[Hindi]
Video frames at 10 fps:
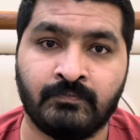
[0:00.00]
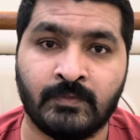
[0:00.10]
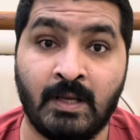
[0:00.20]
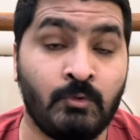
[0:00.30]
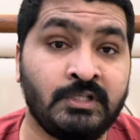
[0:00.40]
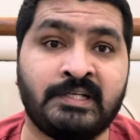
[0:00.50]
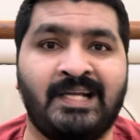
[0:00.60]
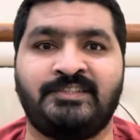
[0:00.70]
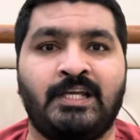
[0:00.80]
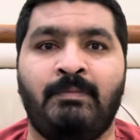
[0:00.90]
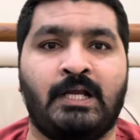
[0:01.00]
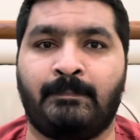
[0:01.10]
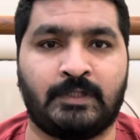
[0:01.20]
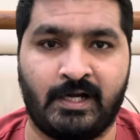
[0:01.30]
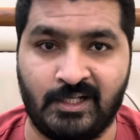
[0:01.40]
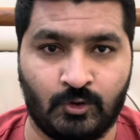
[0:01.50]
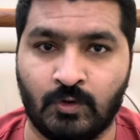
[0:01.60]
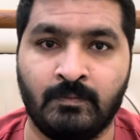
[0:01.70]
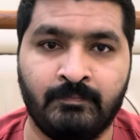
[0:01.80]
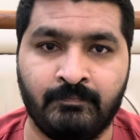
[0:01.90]
कि मुझे टेस्ट की भी कप्तानी दो
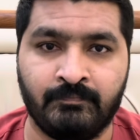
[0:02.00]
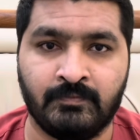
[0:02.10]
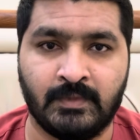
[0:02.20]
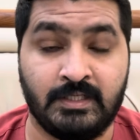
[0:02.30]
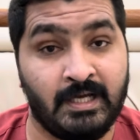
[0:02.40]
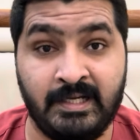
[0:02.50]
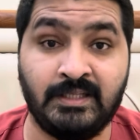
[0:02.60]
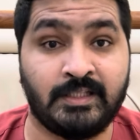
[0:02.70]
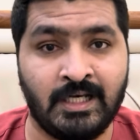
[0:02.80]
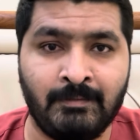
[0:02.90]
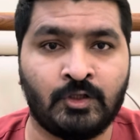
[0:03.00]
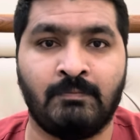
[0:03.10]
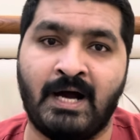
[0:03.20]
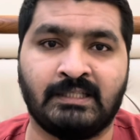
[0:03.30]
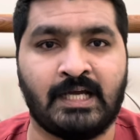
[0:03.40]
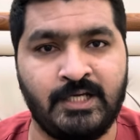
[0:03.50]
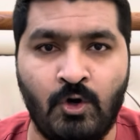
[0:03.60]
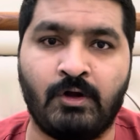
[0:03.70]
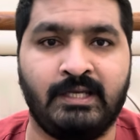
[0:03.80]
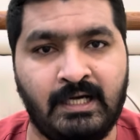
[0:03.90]
यानी दिल में तो बात आई
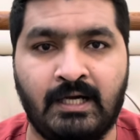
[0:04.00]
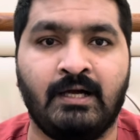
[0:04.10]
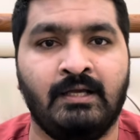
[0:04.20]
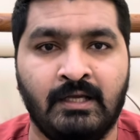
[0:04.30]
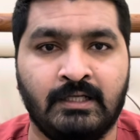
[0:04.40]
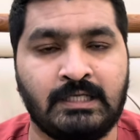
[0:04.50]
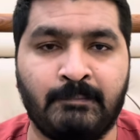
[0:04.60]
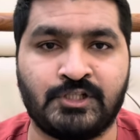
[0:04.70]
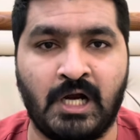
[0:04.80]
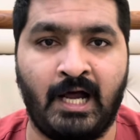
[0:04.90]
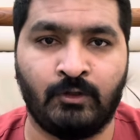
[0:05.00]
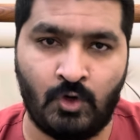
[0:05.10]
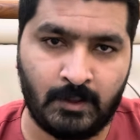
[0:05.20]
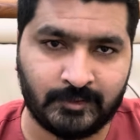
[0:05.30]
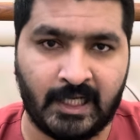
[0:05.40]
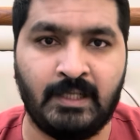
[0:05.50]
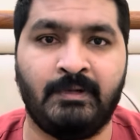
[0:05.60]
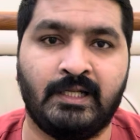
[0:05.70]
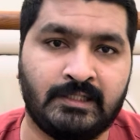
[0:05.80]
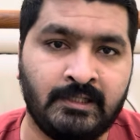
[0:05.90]
होगी ना जब शान को कप्तानी
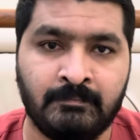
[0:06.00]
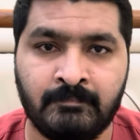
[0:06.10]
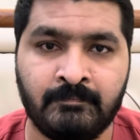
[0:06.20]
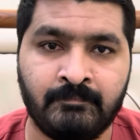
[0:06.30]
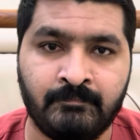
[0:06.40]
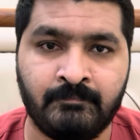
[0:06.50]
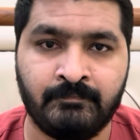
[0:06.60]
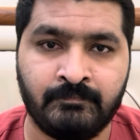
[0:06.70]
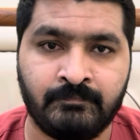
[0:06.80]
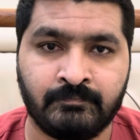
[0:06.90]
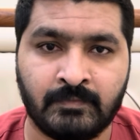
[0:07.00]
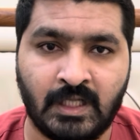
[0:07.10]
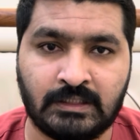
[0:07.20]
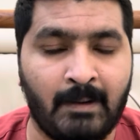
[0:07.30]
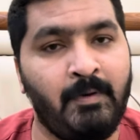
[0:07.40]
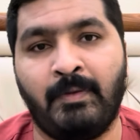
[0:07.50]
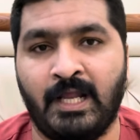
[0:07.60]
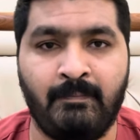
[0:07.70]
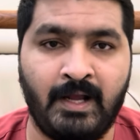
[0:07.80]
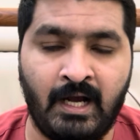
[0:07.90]
मिली थी तब
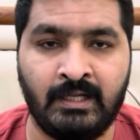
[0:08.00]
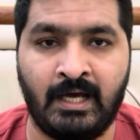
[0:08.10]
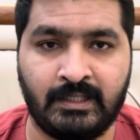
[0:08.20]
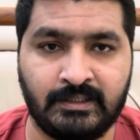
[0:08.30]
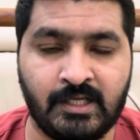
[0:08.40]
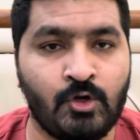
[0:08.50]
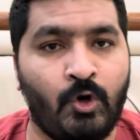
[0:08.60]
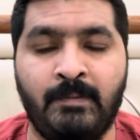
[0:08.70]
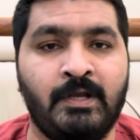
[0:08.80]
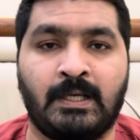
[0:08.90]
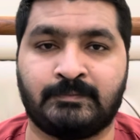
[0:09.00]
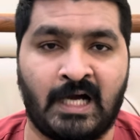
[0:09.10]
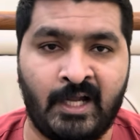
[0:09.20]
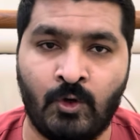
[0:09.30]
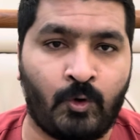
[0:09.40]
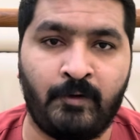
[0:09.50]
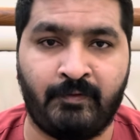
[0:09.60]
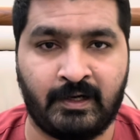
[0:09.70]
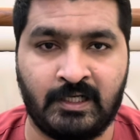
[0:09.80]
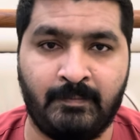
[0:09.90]
बड़े बयान आ रहे थे कि कोई भी कप्तान हो कोई
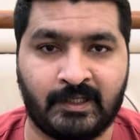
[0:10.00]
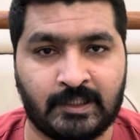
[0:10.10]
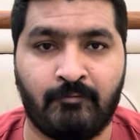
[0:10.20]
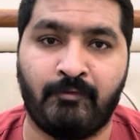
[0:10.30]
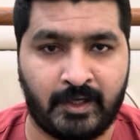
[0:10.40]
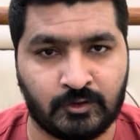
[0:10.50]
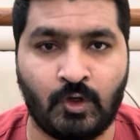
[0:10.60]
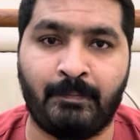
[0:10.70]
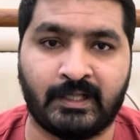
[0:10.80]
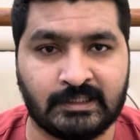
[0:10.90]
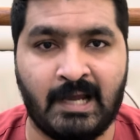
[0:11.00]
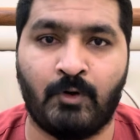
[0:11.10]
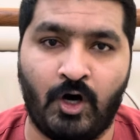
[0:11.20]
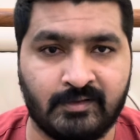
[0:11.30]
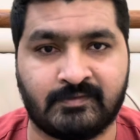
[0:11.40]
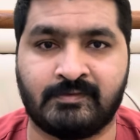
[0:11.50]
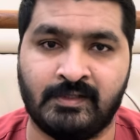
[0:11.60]
फर्क नहीं पड़ता फर्क तो पड़ता है बॉस